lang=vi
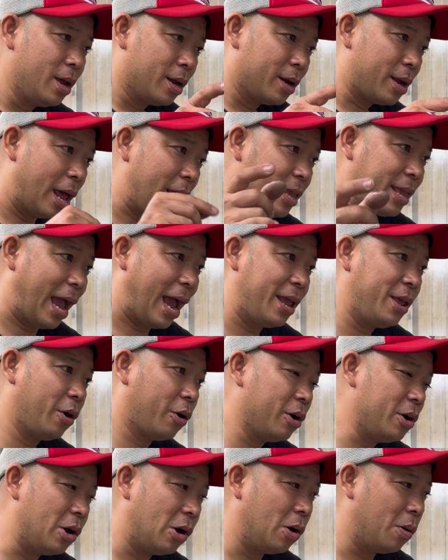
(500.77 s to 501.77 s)
để chạy vô
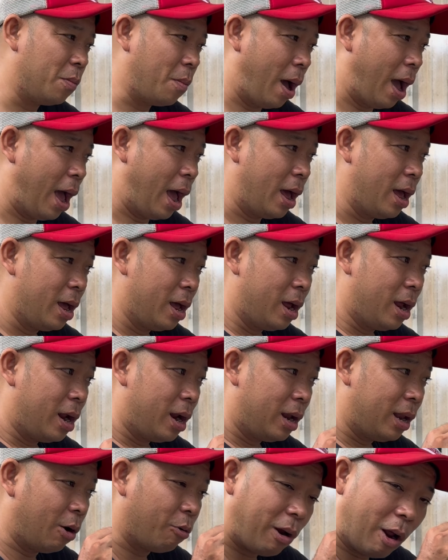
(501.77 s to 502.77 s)
cái đường mà
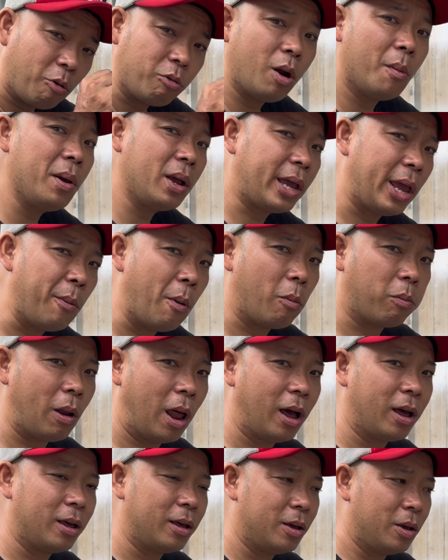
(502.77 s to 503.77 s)
lâu lâu nó mới kêu một
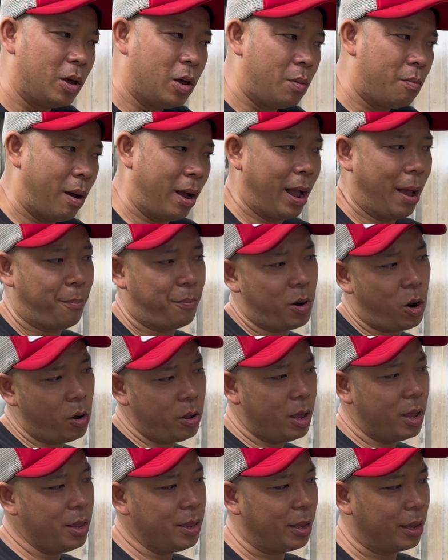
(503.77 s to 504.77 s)
lần mà gặp đối
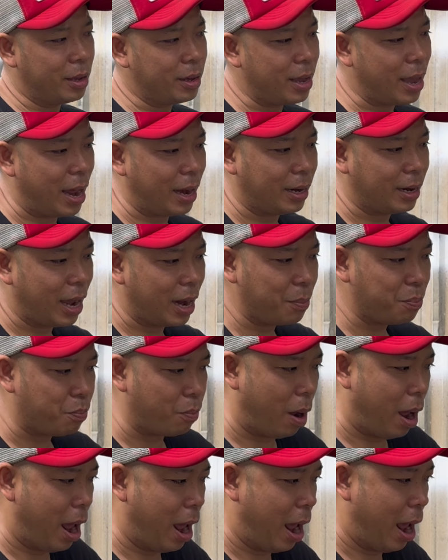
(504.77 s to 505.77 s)
với những cái anh khách
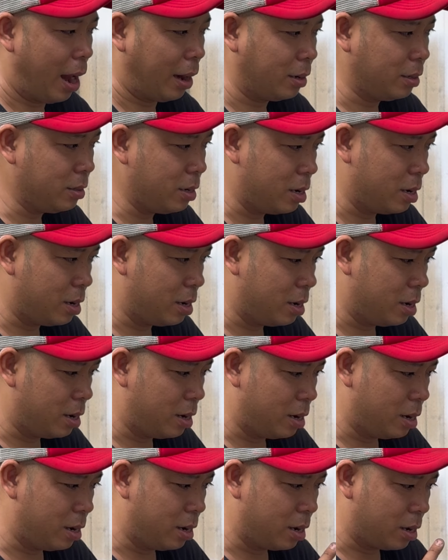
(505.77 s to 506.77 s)
mà ảnh
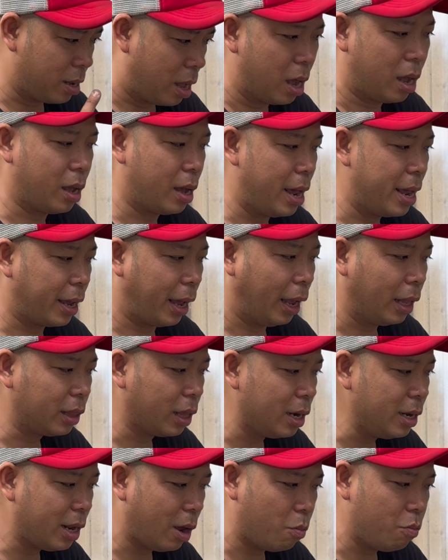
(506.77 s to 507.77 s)
ờ, cực kỳ kỹ
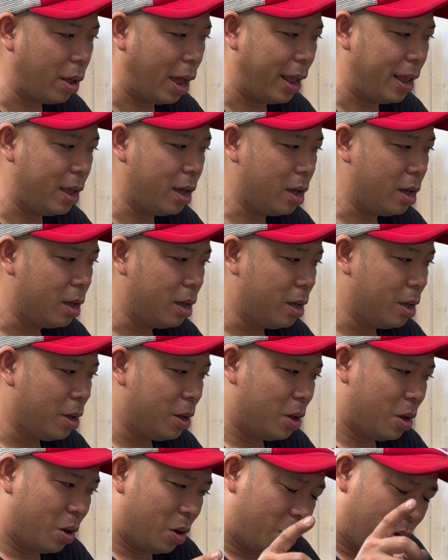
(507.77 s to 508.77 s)
tính giống vậy á
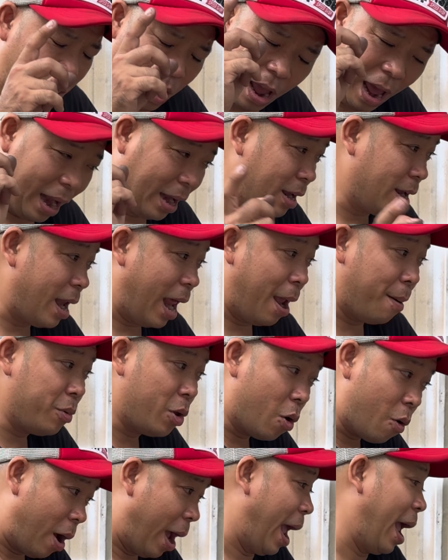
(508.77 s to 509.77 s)
ảnh đem
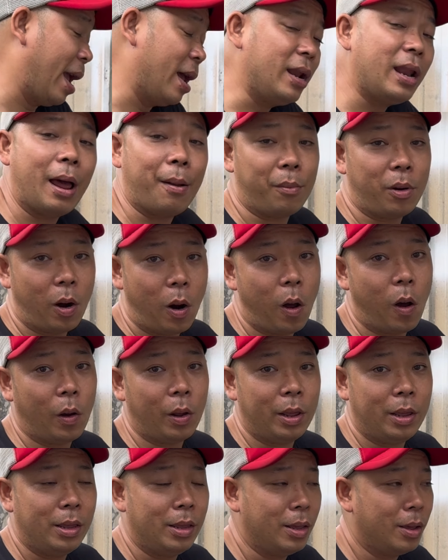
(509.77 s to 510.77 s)
vô hãng làm
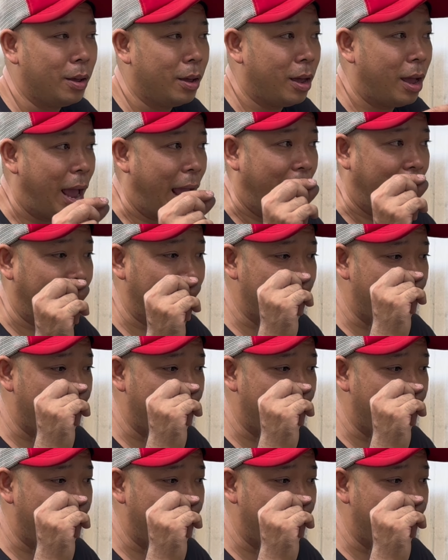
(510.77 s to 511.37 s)
rồi hãng